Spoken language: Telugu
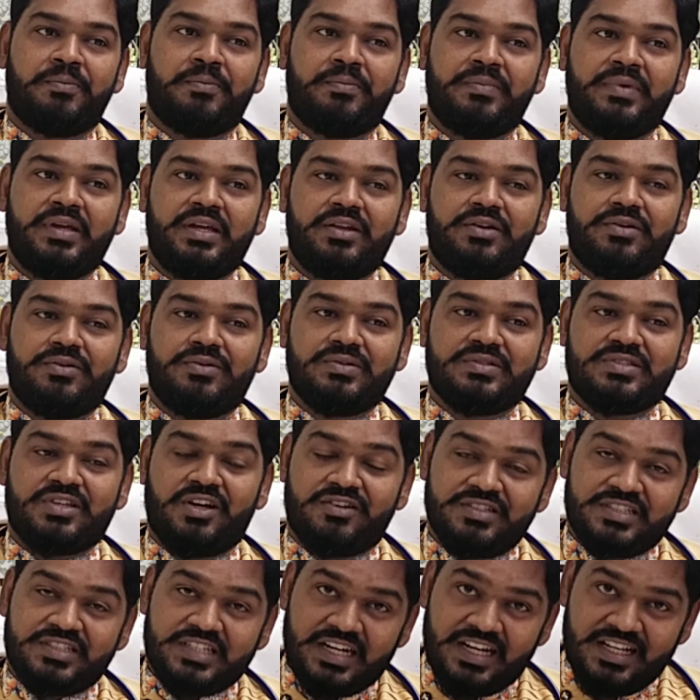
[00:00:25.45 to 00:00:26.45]
మీరు
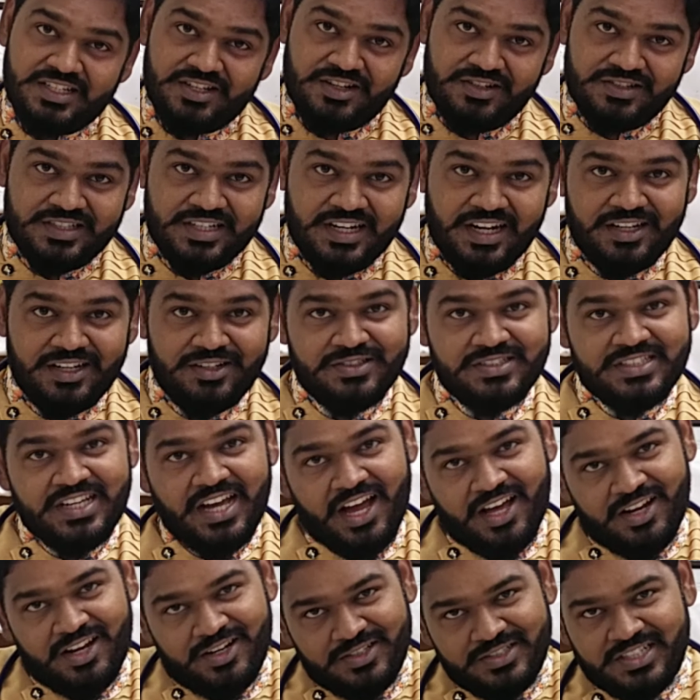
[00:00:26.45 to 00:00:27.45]
సంవత్సరాల సంవత్సరాల నుంచి
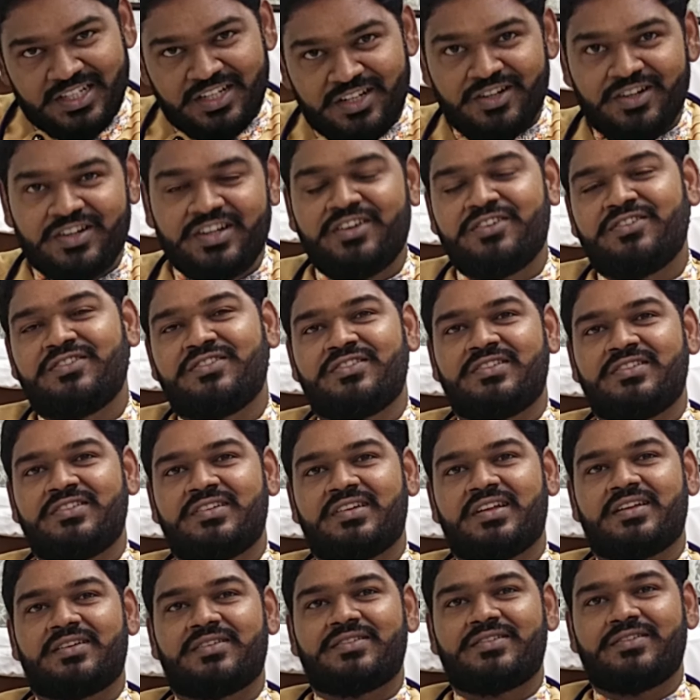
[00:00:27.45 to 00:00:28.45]
ఆలోచనలోనే
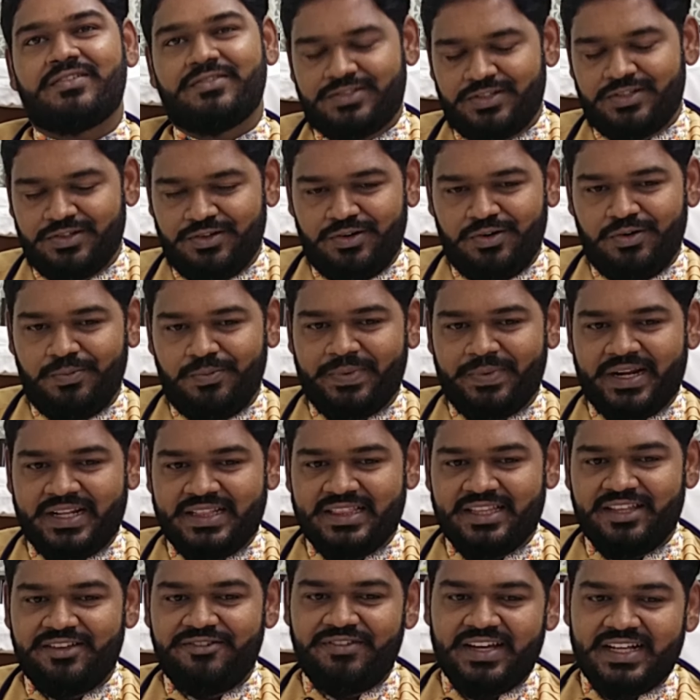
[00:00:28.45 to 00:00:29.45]
ఉండుంటారు సో
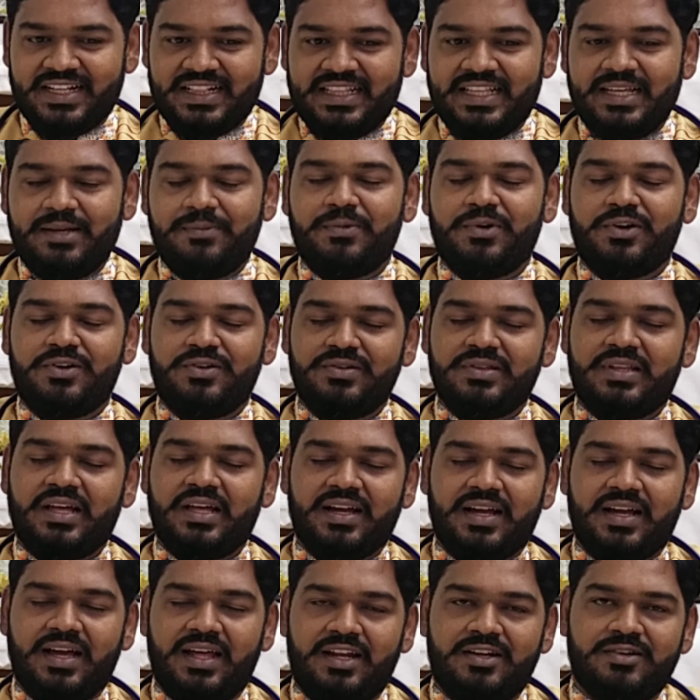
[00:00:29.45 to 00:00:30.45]
ప్రతి వ్యక్తి బరువు
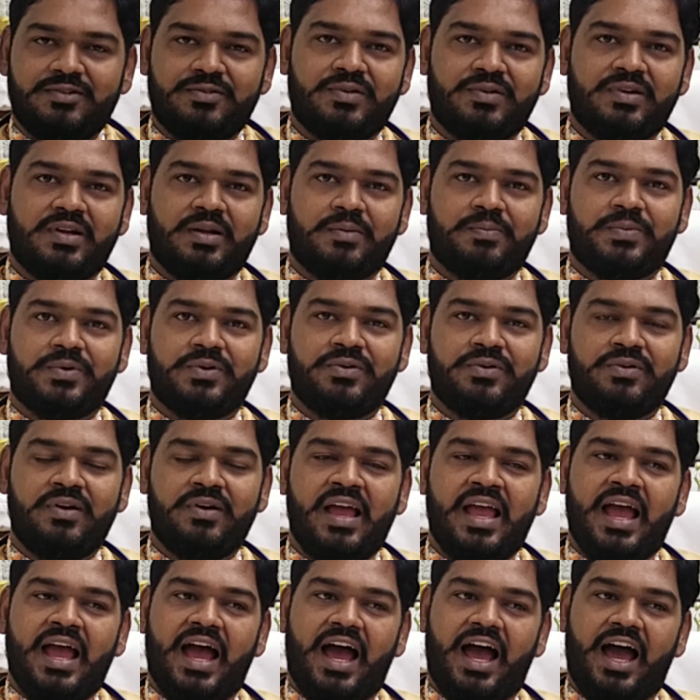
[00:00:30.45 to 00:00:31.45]
తగ్గాలనుకున్నప్పుడు
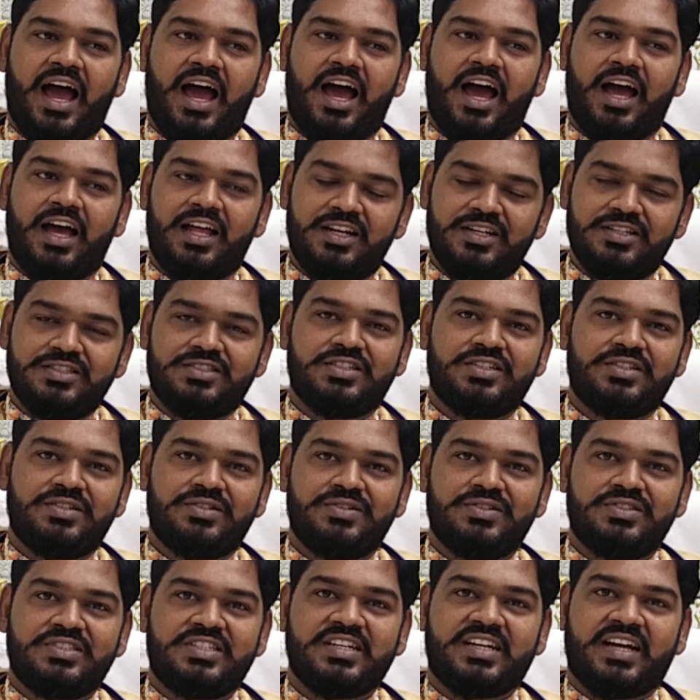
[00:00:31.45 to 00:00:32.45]
ఆ ఆలోచన
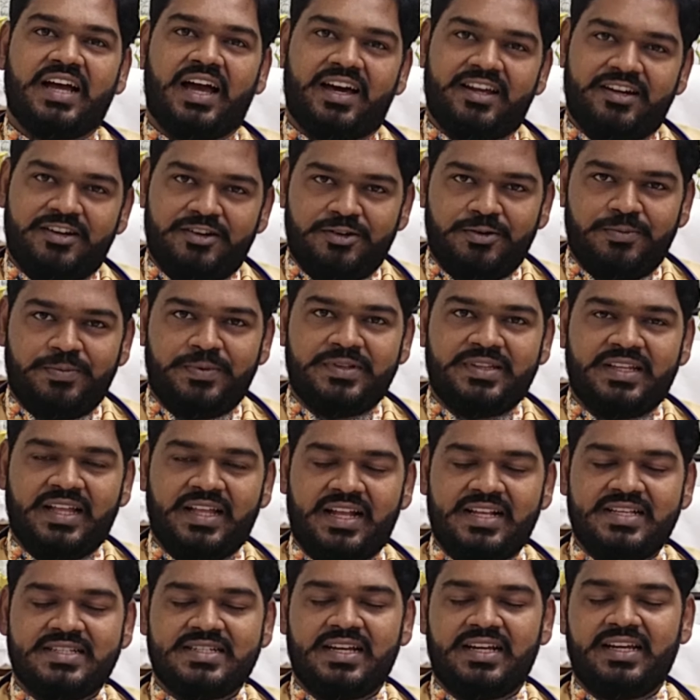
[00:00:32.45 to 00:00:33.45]
నుంచి కార్యరూపం
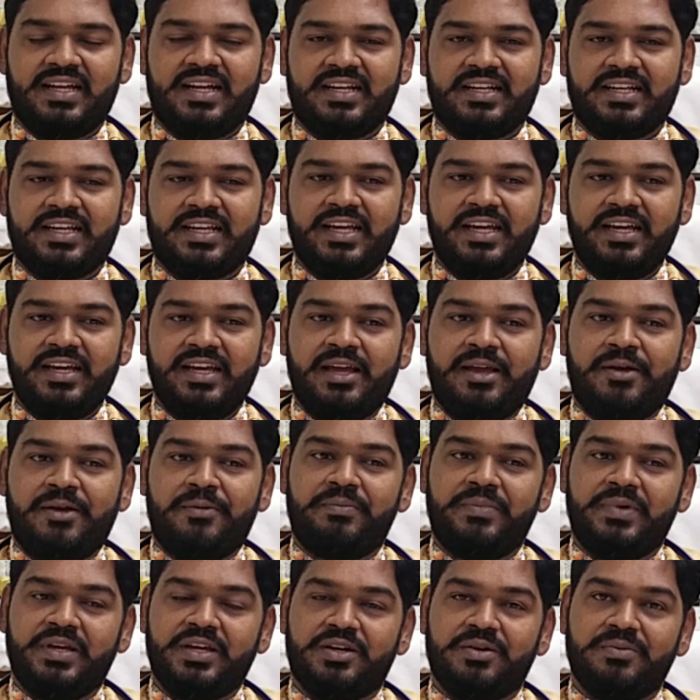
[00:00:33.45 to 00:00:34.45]
దాల్చాలి అంటే
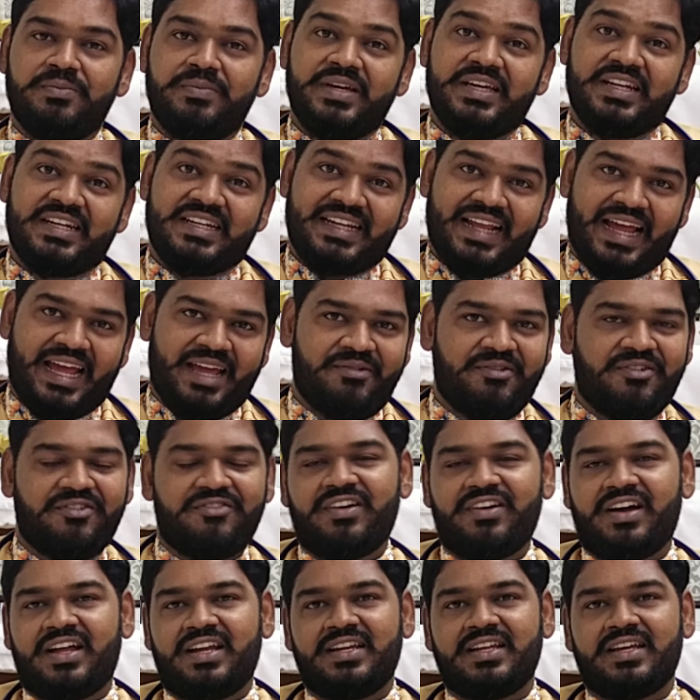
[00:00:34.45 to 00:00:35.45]
మీకు మీరు టైం
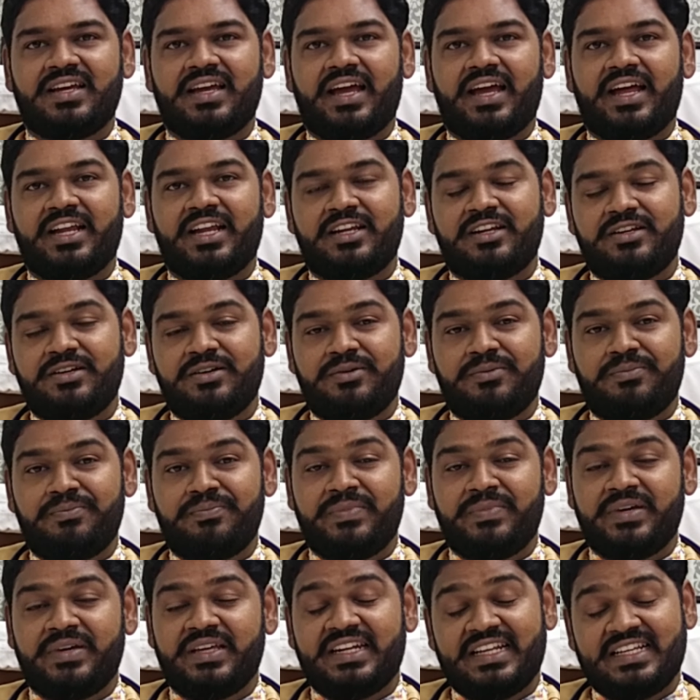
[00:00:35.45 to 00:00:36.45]
ఇవ్వాలి అండ్
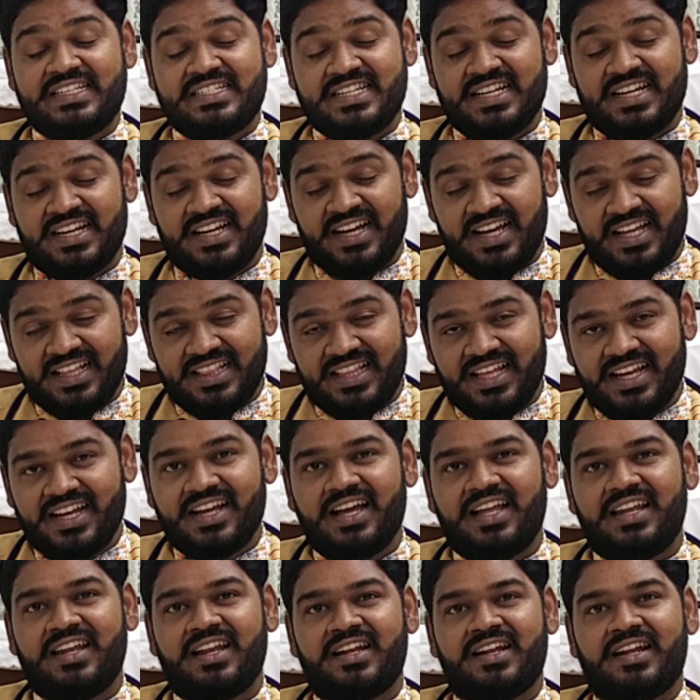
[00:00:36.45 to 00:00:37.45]
మీరు నిజంగా
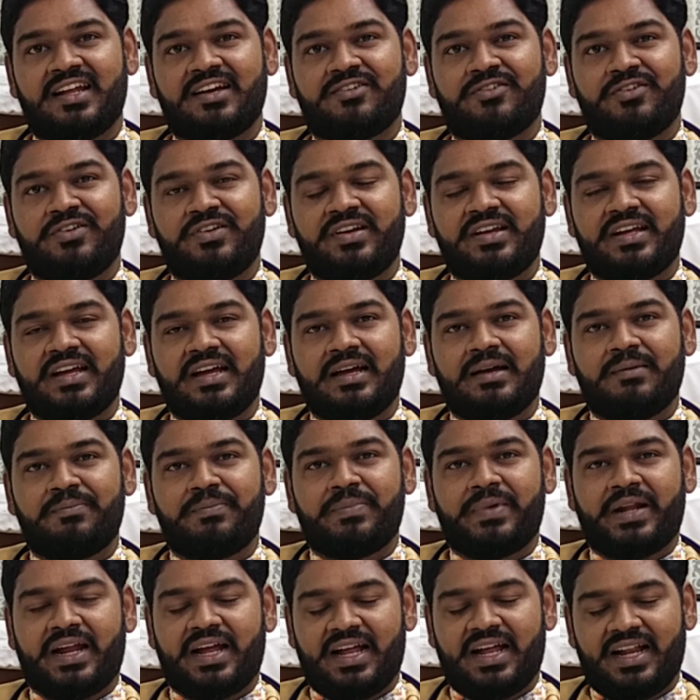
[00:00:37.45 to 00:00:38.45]
తగ్గాలన్న కోరిక
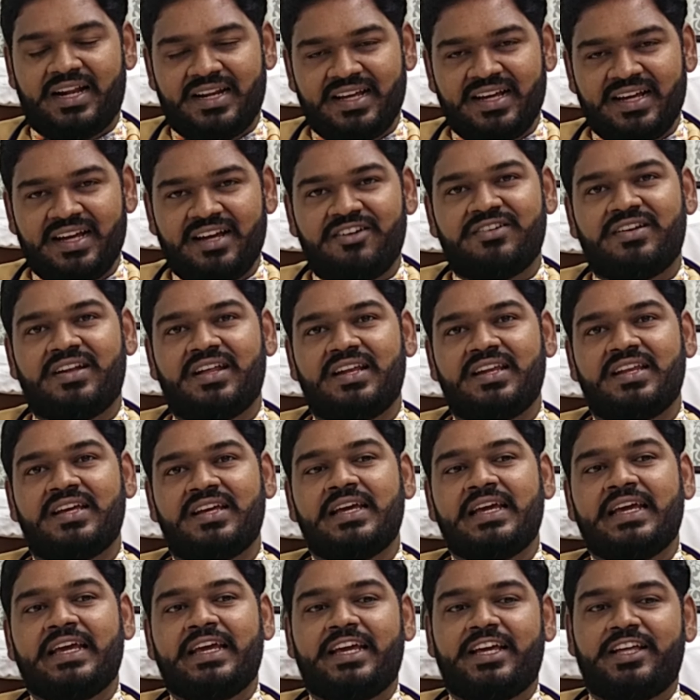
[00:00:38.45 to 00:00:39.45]
ప్రగాఢంగా ఉండాలి
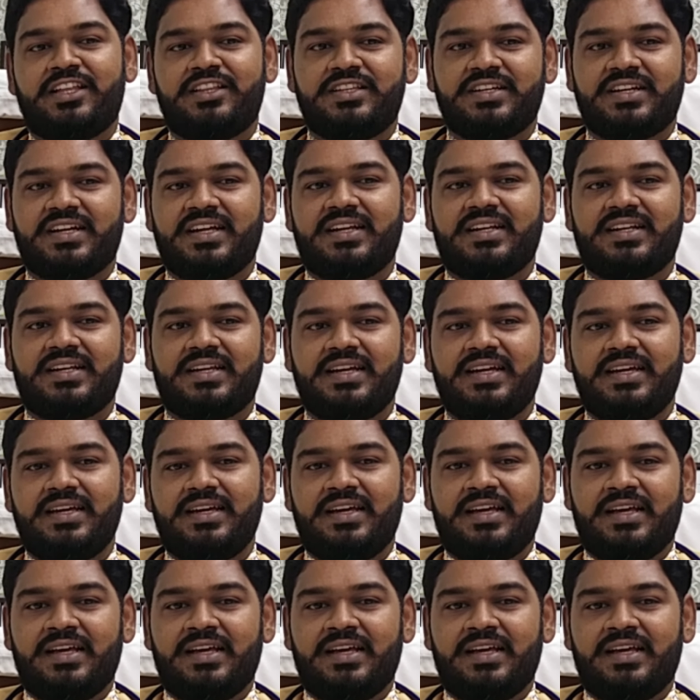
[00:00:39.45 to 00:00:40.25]
ఎందుకంటే